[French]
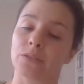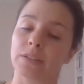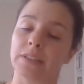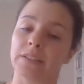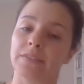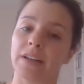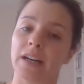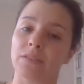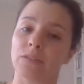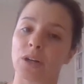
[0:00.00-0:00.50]

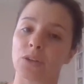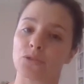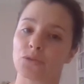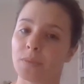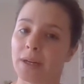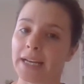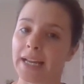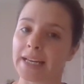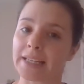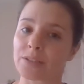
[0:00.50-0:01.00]
il, va, avoir du
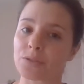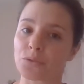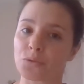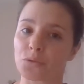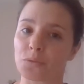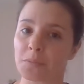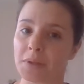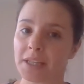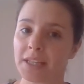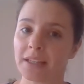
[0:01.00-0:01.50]
mal à
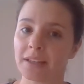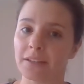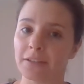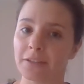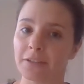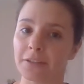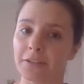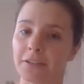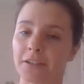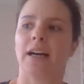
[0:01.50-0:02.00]
assumer
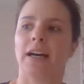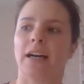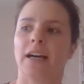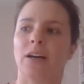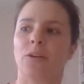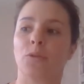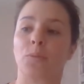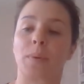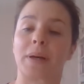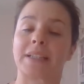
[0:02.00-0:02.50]
euh,
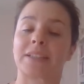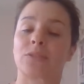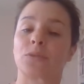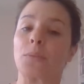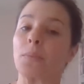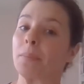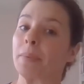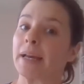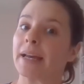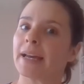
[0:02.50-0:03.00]
auprès de
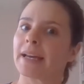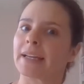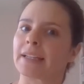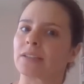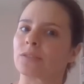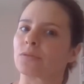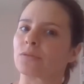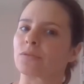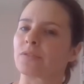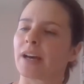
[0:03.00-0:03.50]
son père et
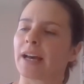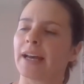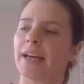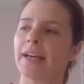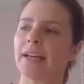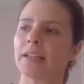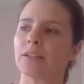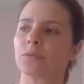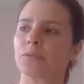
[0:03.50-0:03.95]
de son frère.